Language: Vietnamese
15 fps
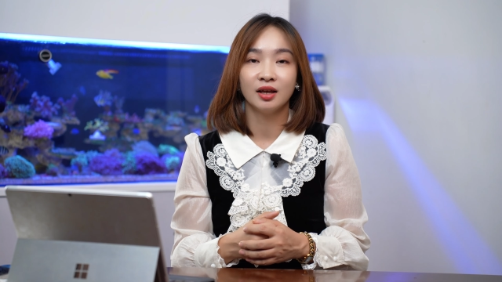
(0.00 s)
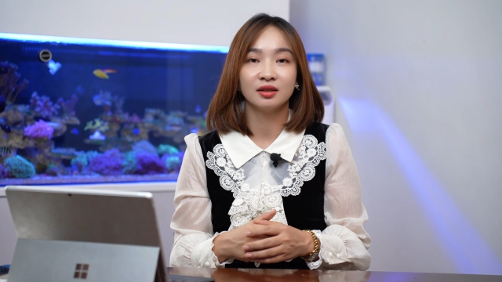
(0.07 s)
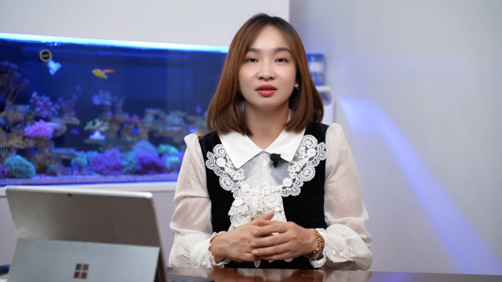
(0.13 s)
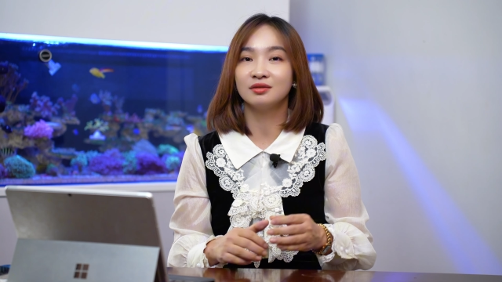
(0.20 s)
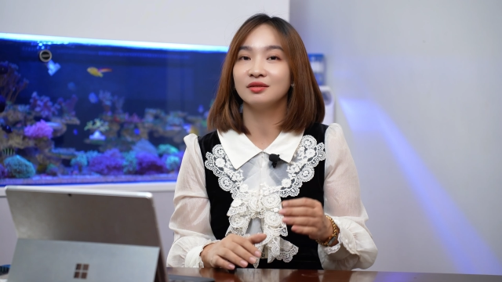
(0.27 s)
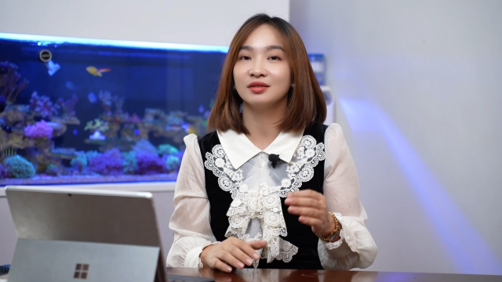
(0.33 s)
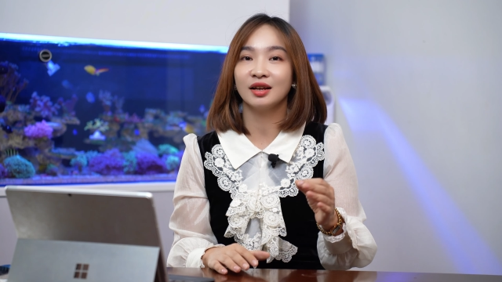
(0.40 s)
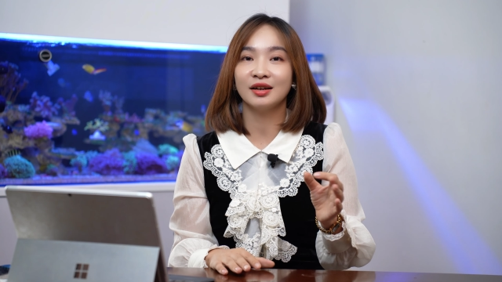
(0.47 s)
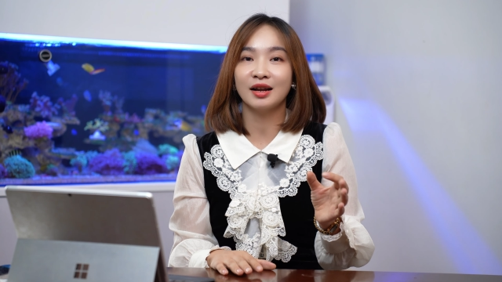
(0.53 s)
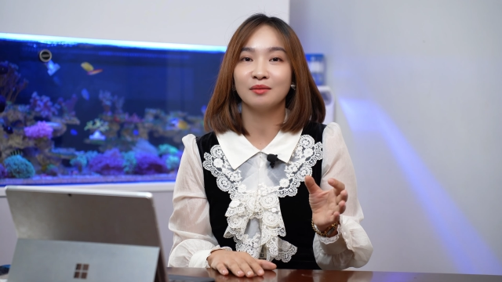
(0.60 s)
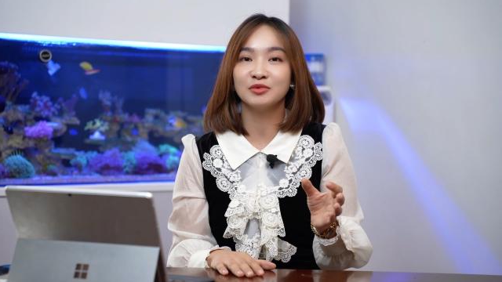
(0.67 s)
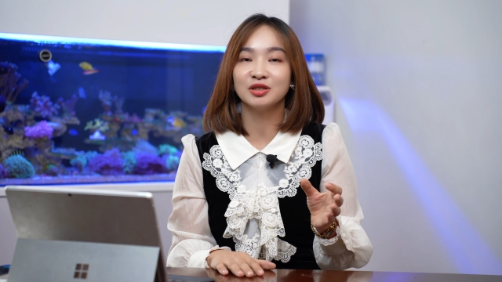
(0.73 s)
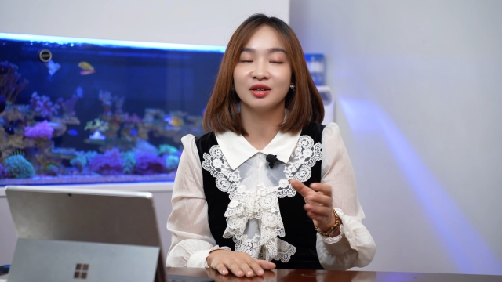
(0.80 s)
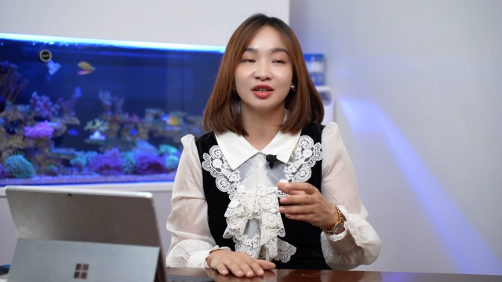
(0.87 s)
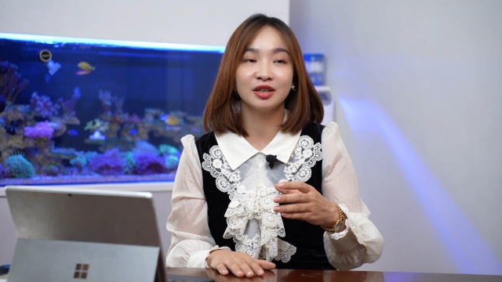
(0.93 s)
Thực sự nha,
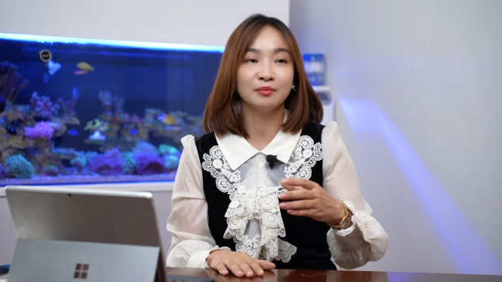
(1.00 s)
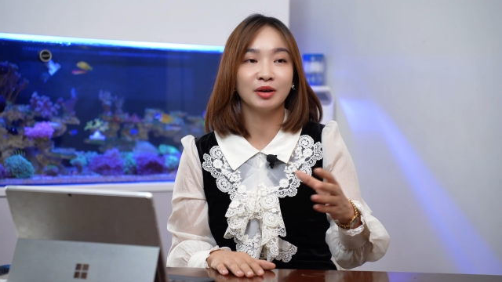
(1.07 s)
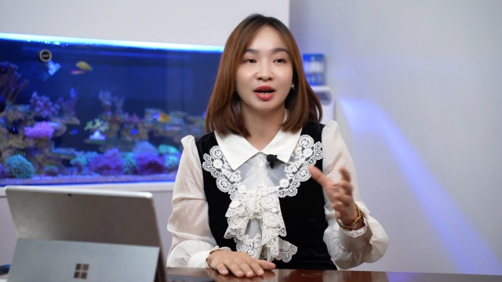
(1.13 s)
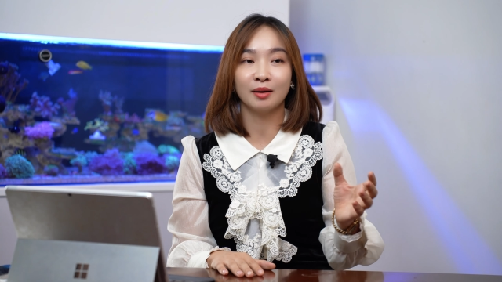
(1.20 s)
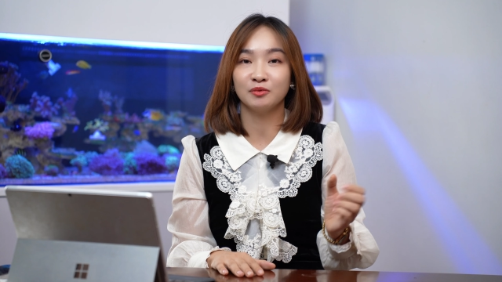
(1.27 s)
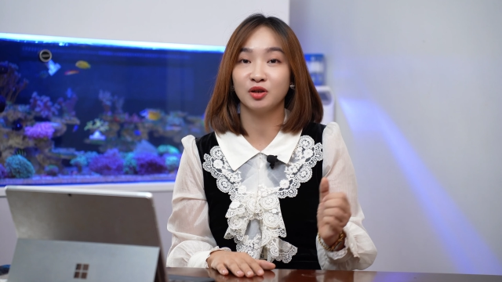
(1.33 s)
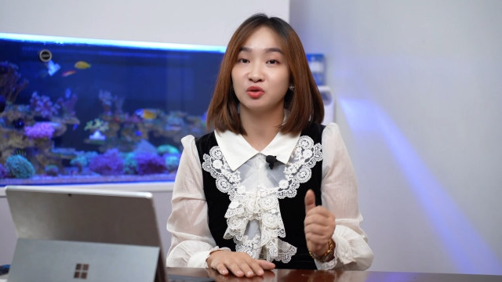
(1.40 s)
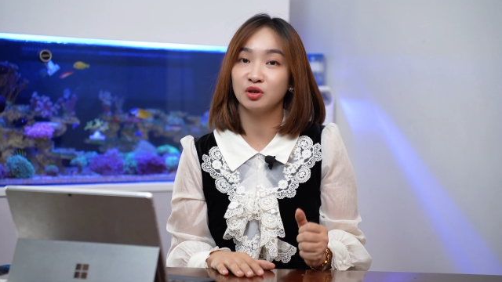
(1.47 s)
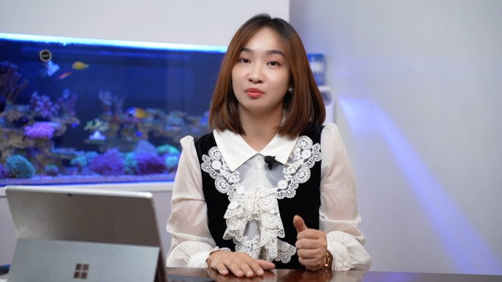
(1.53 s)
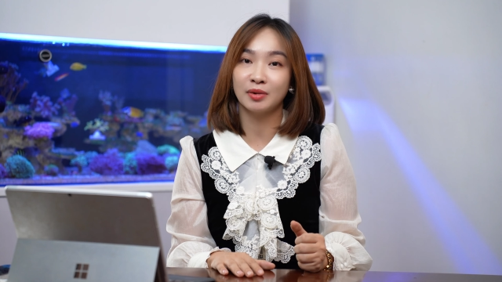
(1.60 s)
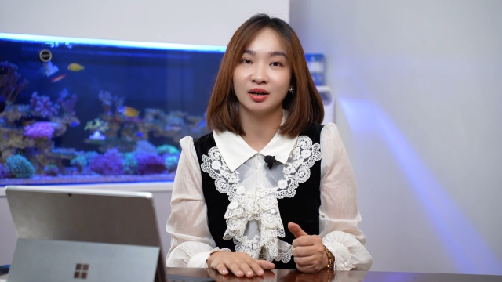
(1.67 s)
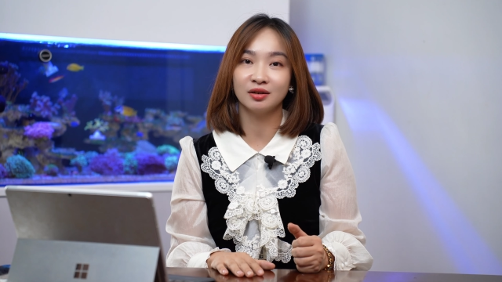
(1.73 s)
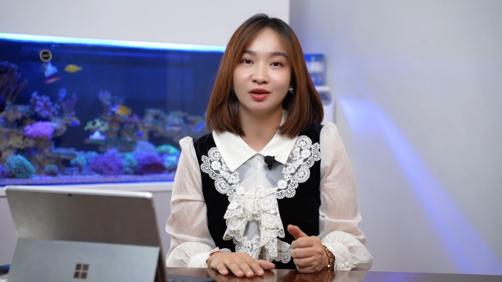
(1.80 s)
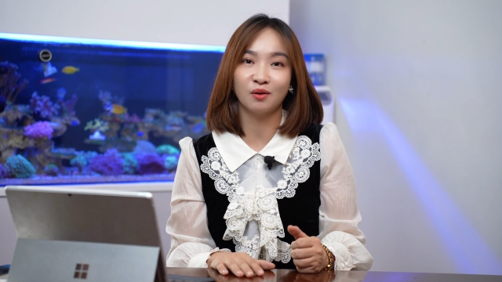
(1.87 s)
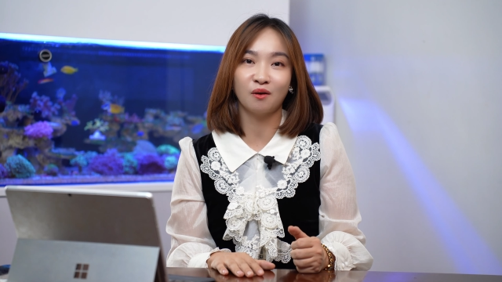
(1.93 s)
nam giới khi mà gặp nhau trên
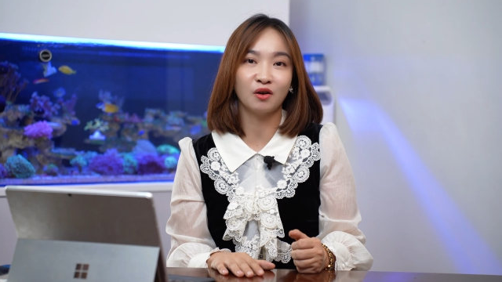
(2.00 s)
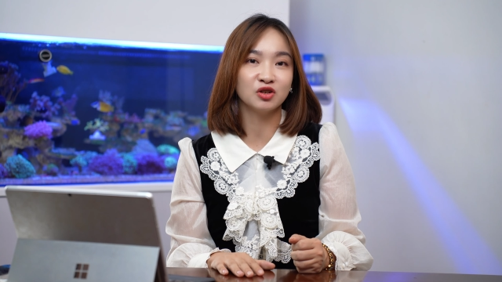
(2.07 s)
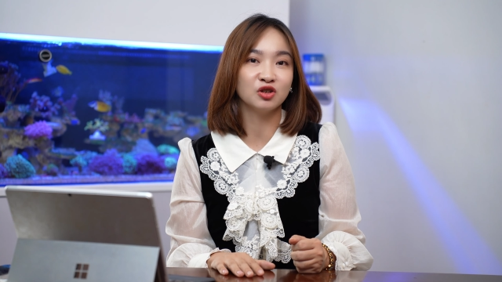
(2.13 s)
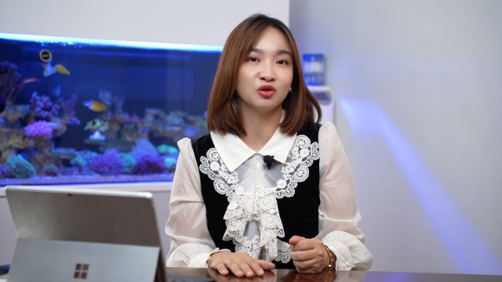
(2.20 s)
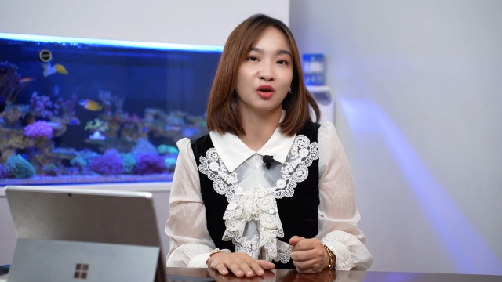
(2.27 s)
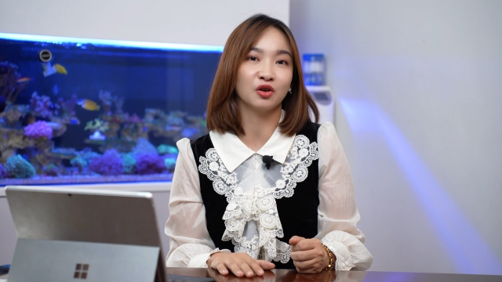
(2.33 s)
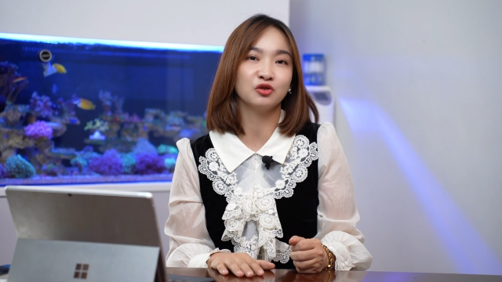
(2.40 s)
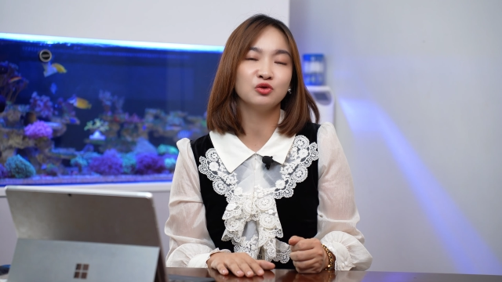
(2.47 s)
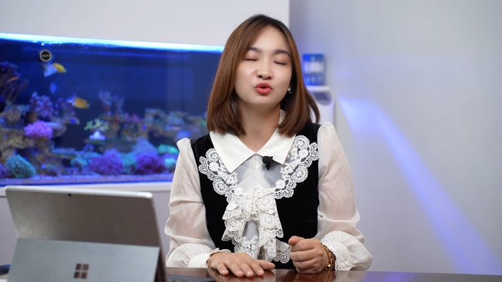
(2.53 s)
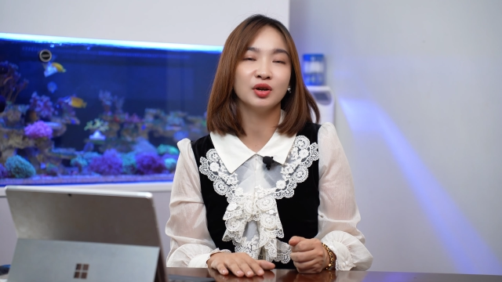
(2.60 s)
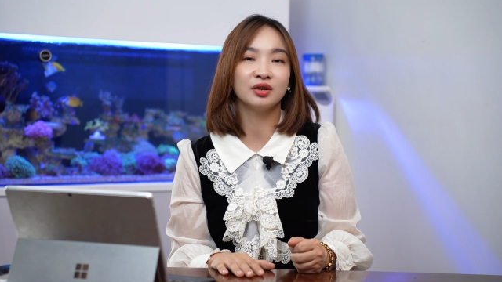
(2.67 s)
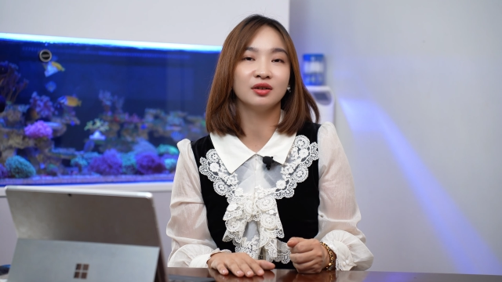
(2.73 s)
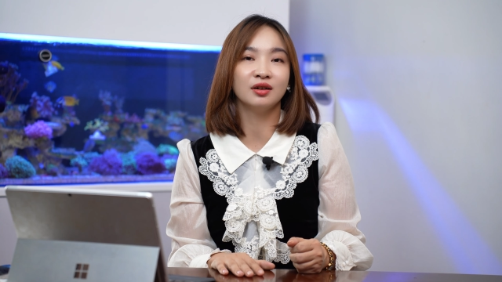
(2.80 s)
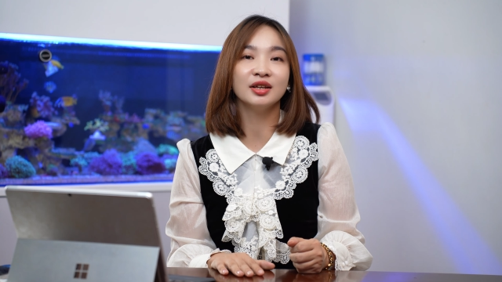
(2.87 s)
bàn nhậu họ chỉ nói những chuyện